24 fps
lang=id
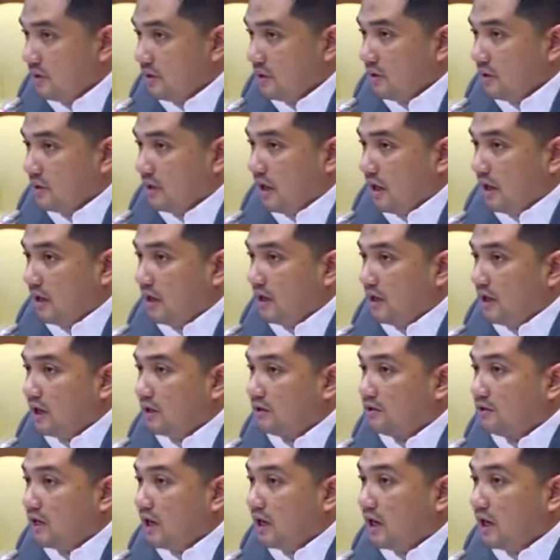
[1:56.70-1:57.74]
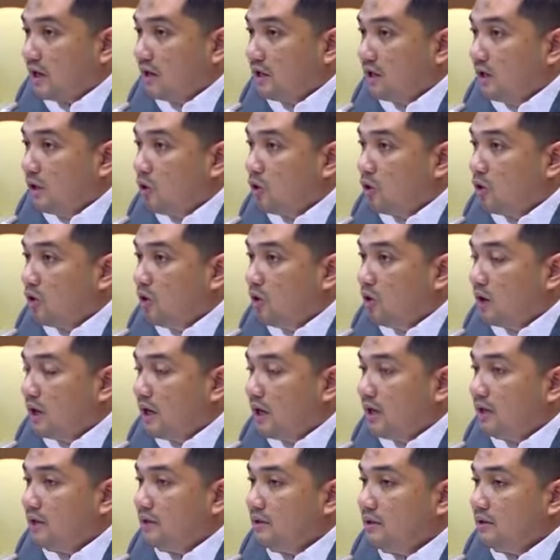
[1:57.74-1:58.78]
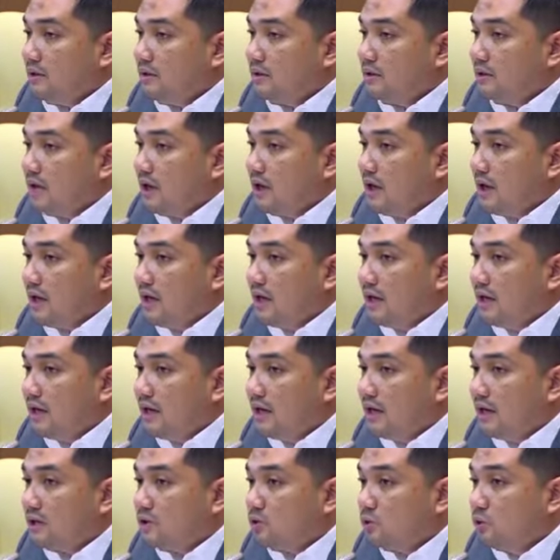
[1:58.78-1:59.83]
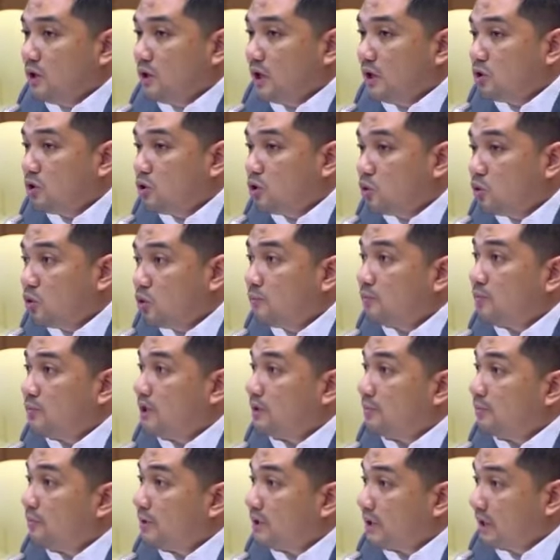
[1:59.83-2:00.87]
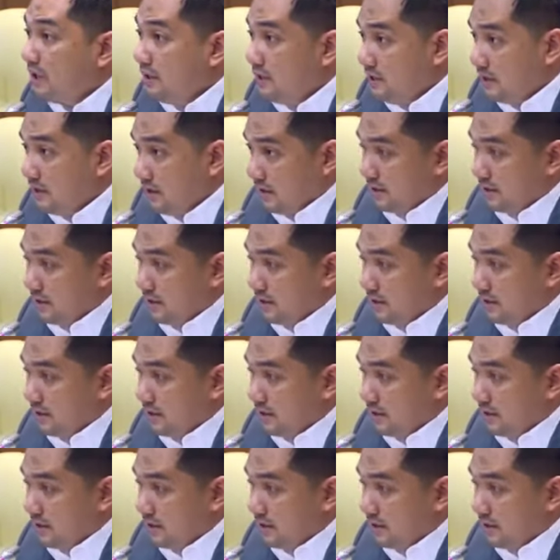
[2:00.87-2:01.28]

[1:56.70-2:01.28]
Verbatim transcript: Ada yang sangat gelondongan, ada yang sudah cukup terperinci.